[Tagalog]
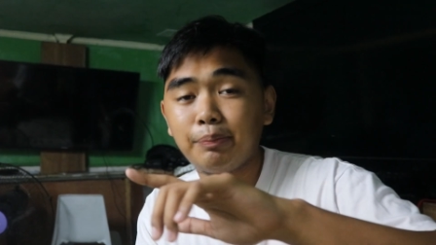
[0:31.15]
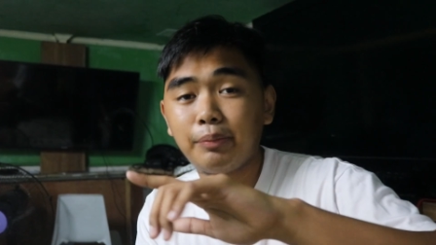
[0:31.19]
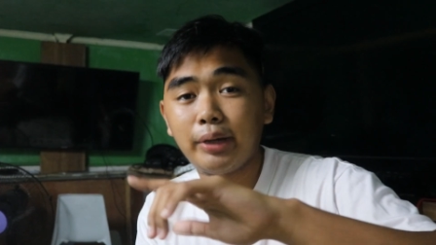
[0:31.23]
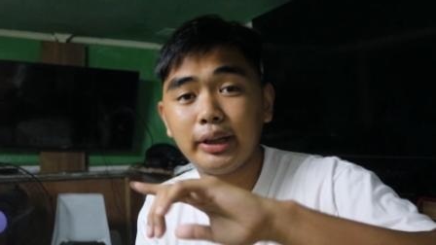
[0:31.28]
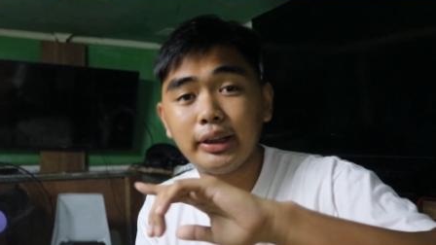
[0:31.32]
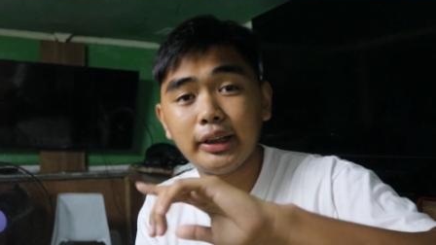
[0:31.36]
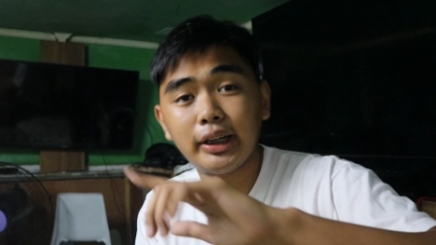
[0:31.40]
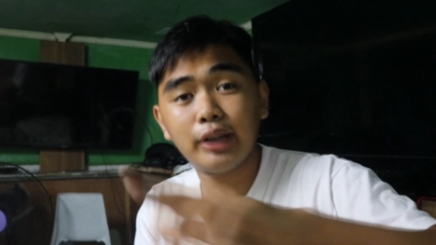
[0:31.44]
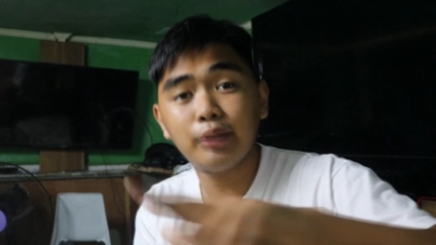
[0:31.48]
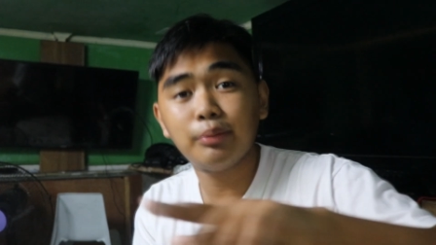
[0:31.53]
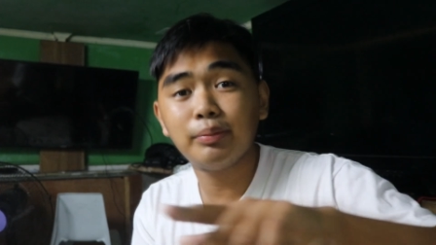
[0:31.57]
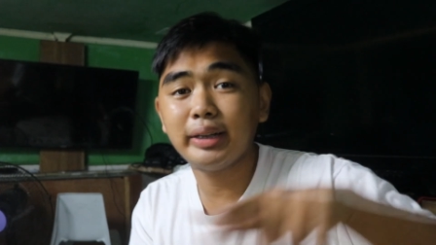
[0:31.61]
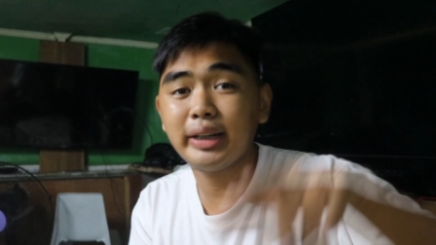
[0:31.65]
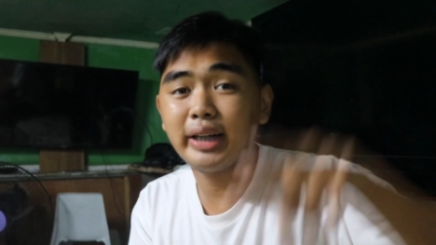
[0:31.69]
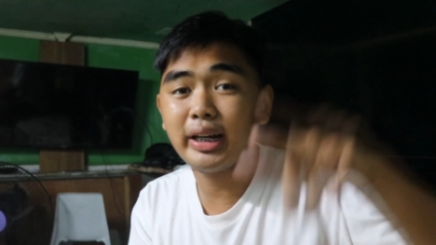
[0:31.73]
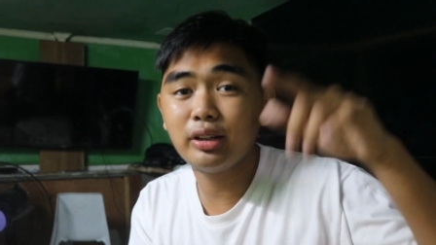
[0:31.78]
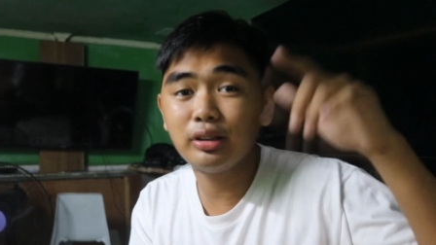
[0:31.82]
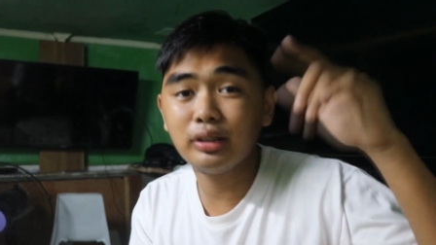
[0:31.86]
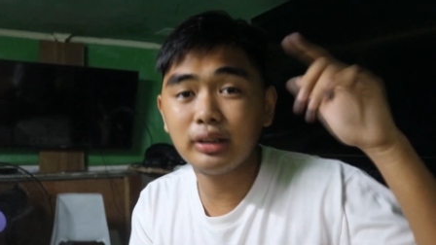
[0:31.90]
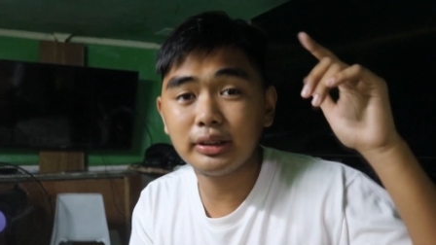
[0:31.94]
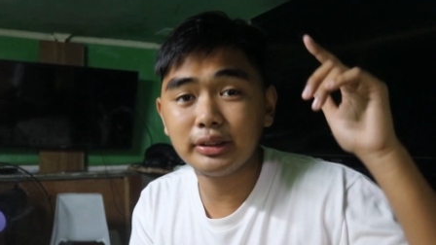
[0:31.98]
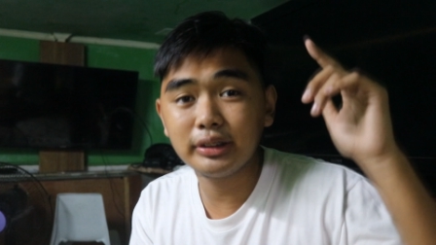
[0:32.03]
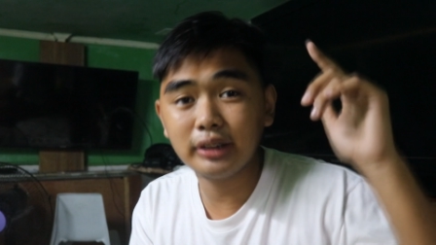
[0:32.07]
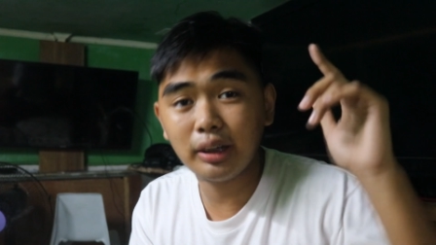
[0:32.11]
pwede kayo
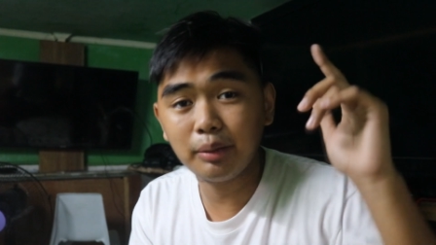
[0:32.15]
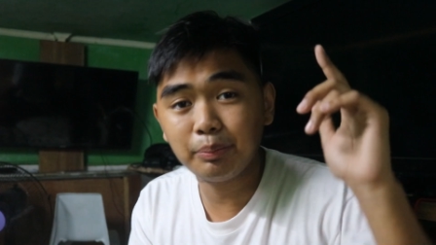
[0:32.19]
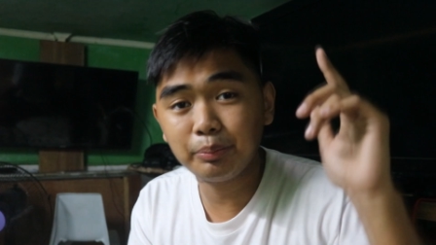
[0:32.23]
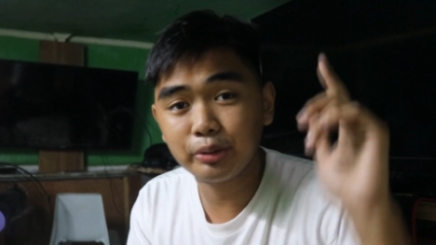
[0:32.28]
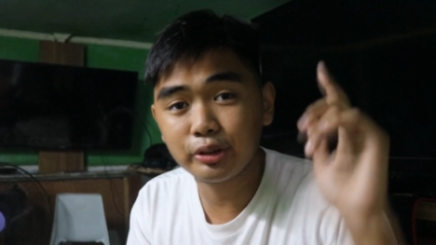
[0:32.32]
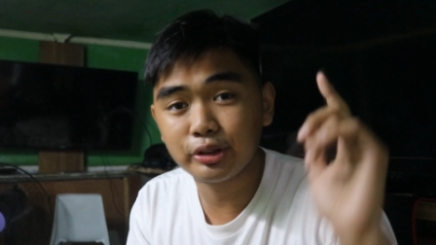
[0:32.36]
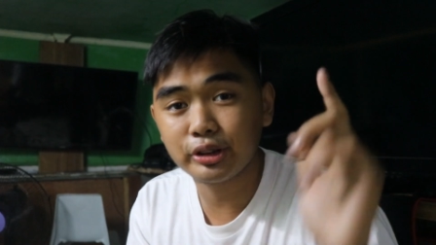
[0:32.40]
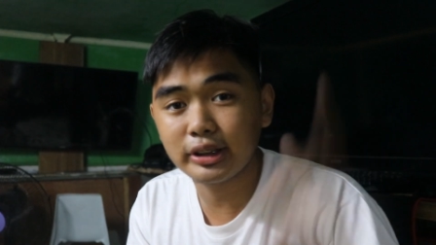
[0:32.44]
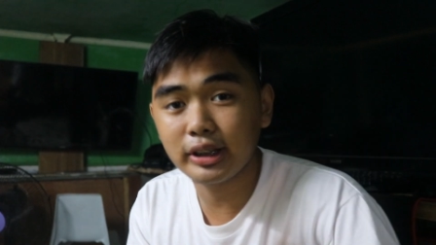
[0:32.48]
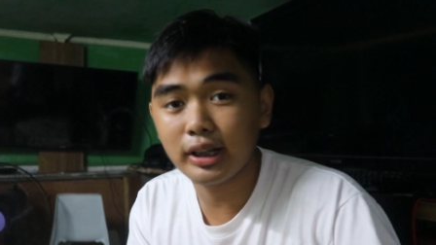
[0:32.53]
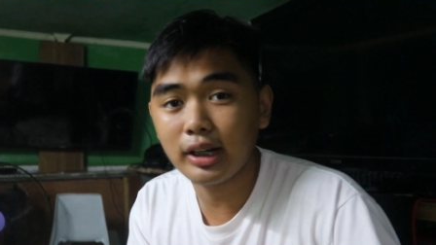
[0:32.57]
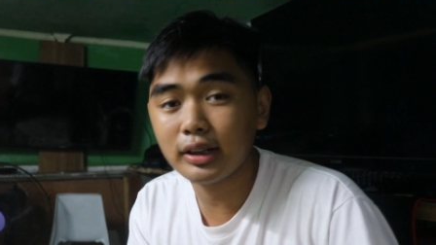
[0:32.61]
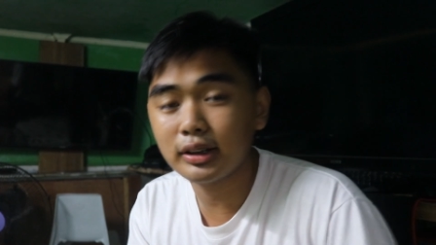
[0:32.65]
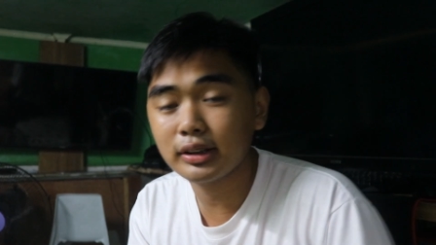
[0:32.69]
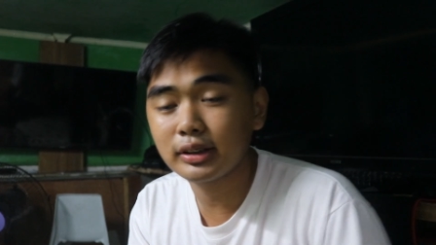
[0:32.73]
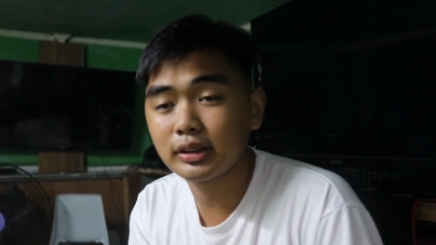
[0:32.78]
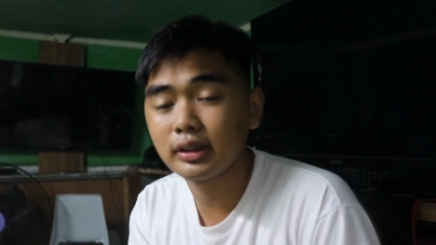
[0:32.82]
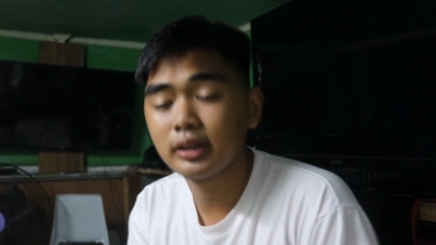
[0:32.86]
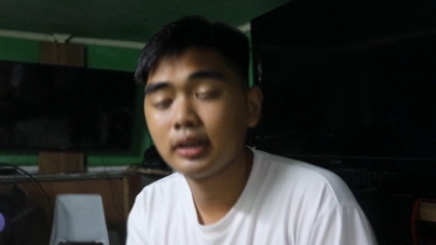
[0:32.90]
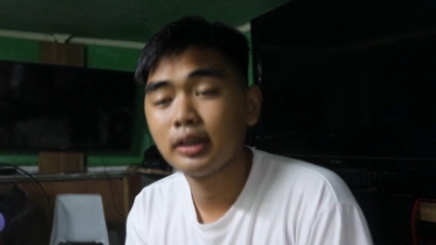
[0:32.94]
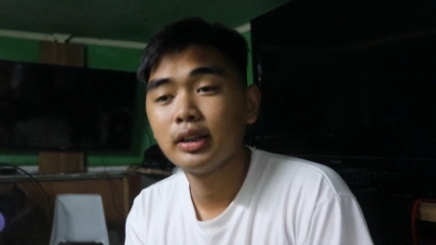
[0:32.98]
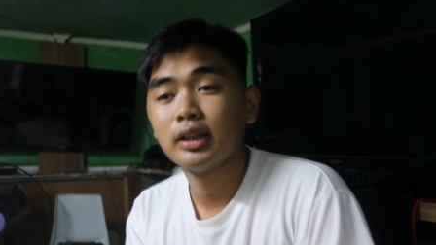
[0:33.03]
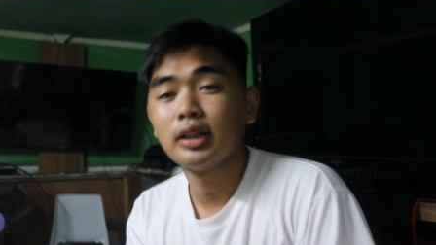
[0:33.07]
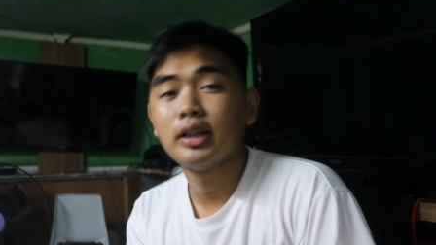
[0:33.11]
manalo ng Champion Socks.